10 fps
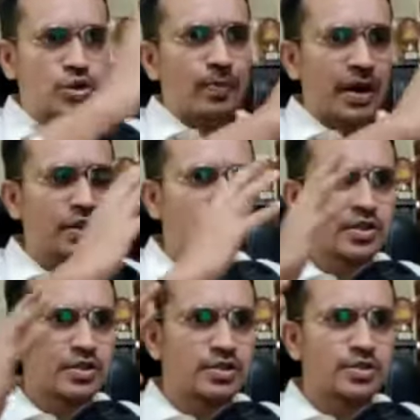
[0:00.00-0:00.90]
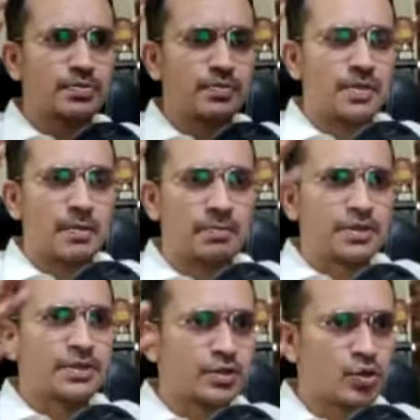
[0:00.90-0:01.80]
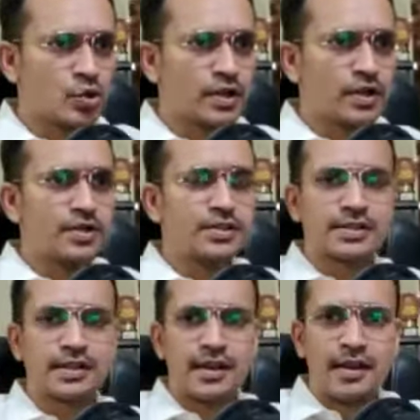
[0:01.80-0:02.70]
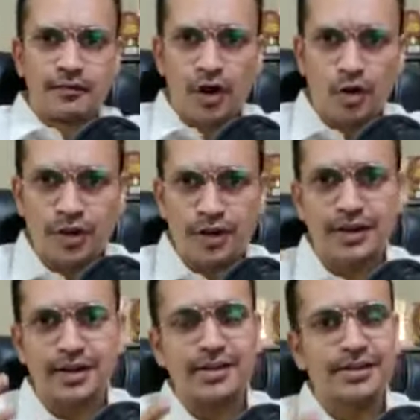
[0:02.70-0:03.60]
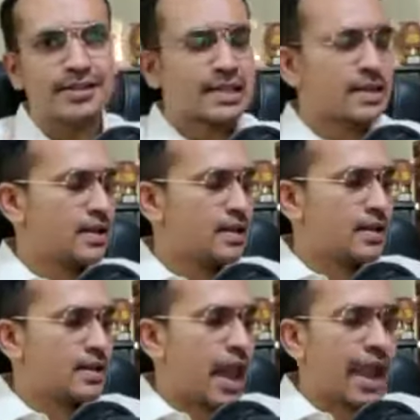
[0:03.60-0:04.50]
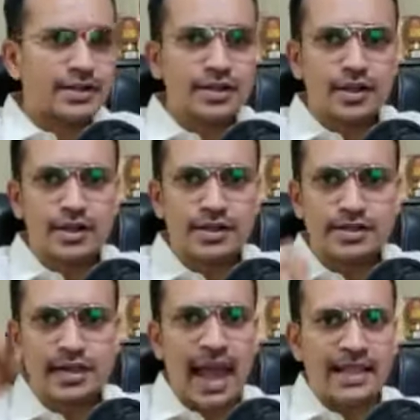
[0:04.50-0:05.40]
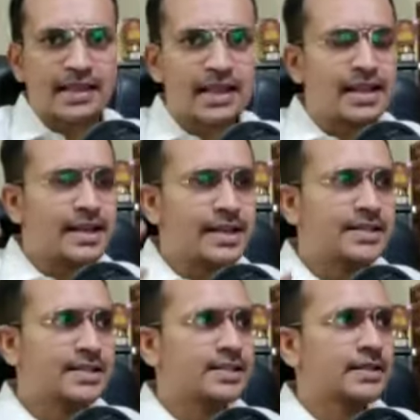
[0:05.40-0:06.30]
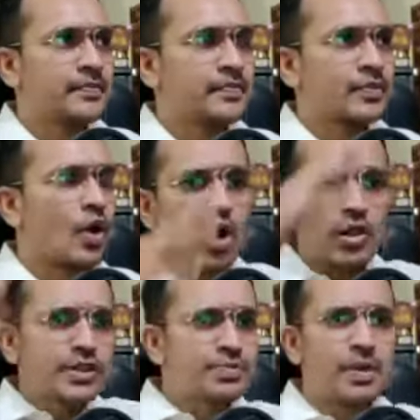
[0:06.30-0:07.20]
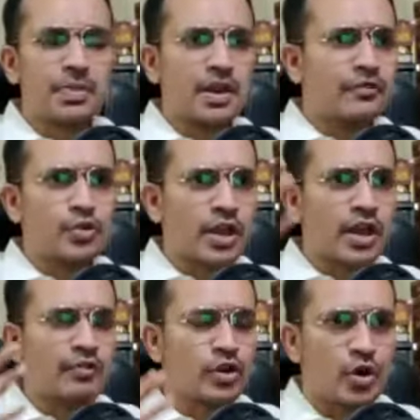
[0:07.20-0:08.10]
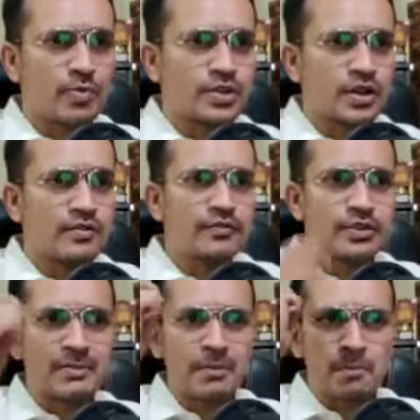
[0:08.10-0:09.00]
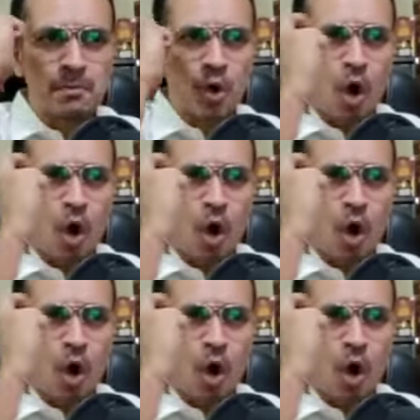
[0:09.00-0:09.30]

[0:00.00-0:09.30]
ऑन्टरप्रेन्यूर्स बिजनेस ओनर्स फाउंडर्स एक्टर्स एथलेट्स ऑल दिस पीपल इफ यू केयरफुली ऑब्जर्व द